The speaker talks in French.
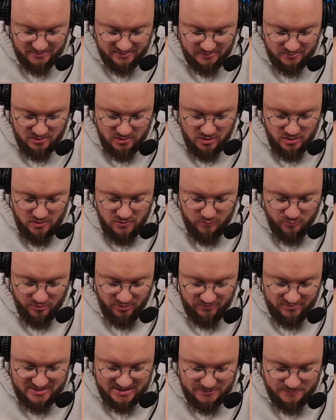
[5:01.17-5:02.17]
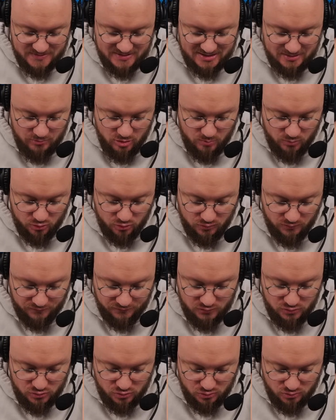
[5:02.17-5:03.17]
Hein. pour invoquer OK spécialement monstre
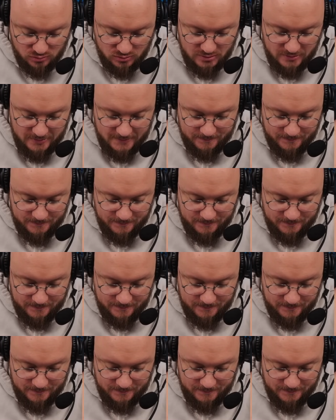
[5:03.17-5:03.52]
fusion